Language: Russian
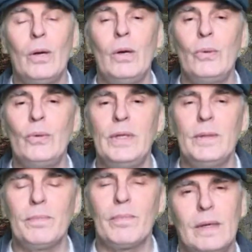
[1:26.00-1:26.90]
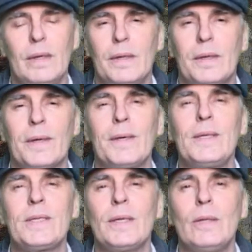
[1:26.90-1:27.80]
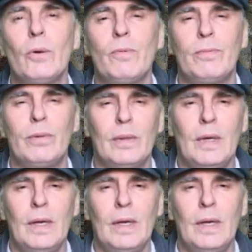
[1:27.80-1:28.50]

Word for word: Люди – крысолов,